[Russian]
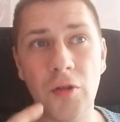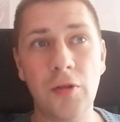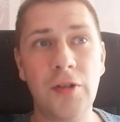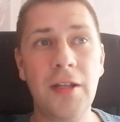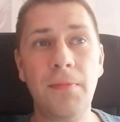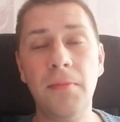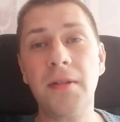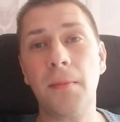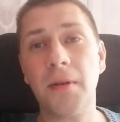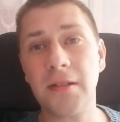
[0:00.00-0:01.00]
степень
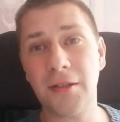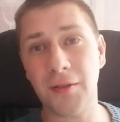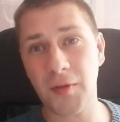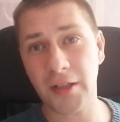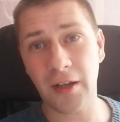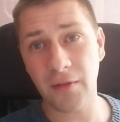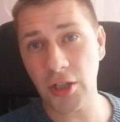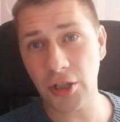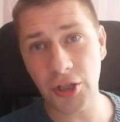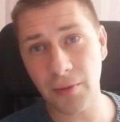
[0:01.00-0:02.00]
безопасности всегда всегда
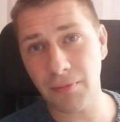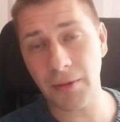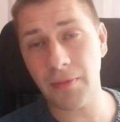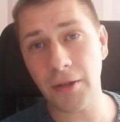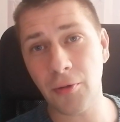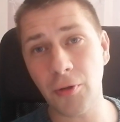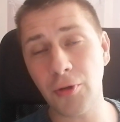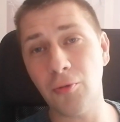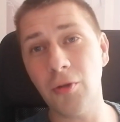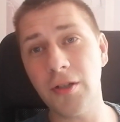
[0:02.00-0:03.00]
выше, чем при
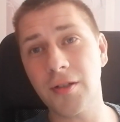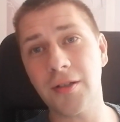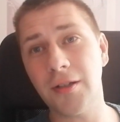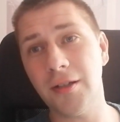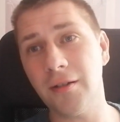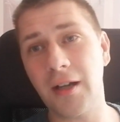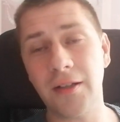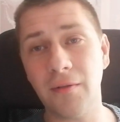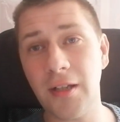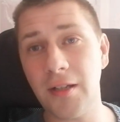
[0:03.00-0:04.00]
переходе улицы или
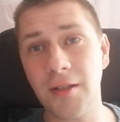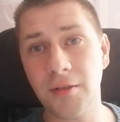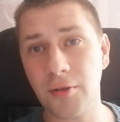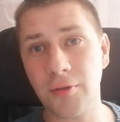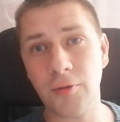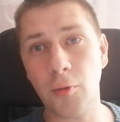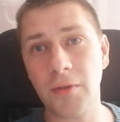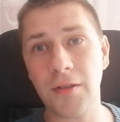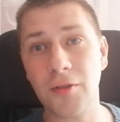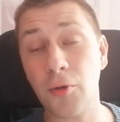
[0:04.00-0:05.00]
когда вы едете,
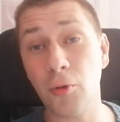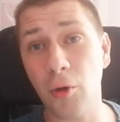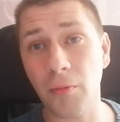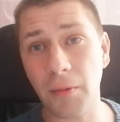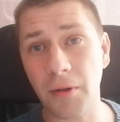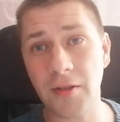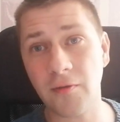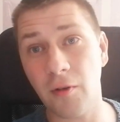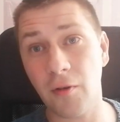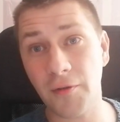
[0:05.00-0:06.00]
собственно, за рулем, например,
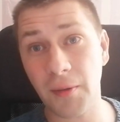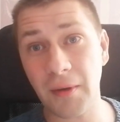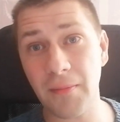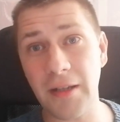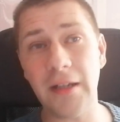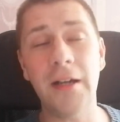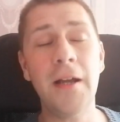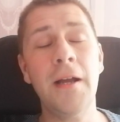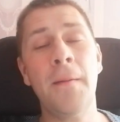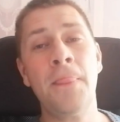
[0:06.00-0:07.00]
своего автомобиля.
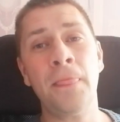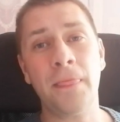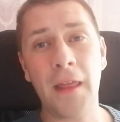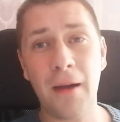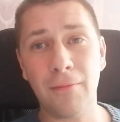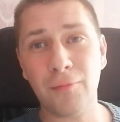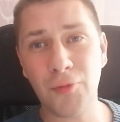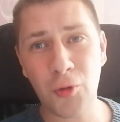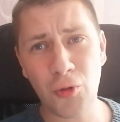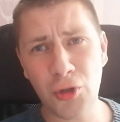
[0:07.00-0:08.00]
Там
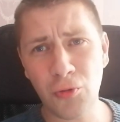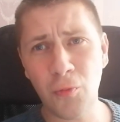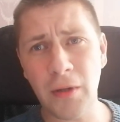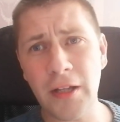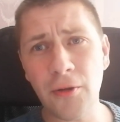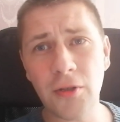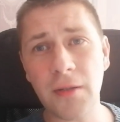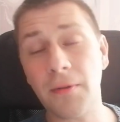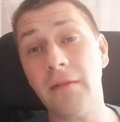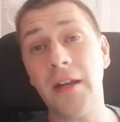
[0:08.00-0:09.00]
все очень
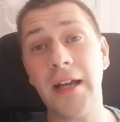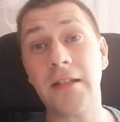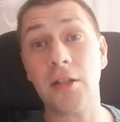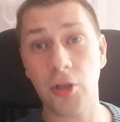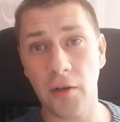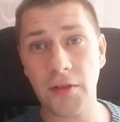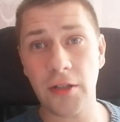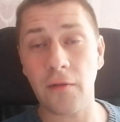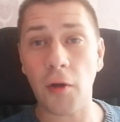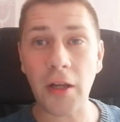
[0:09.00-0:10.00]
дублируется, проверяется, но
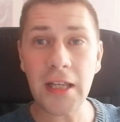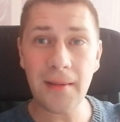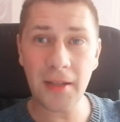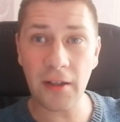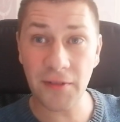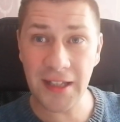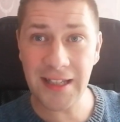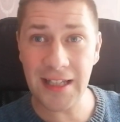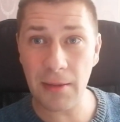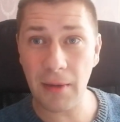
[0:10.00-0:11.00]
все равно именно в
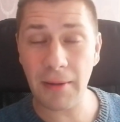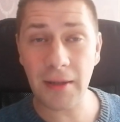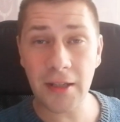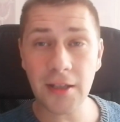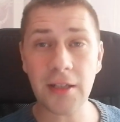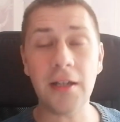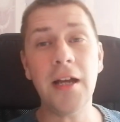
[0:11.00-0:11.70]
такие моменты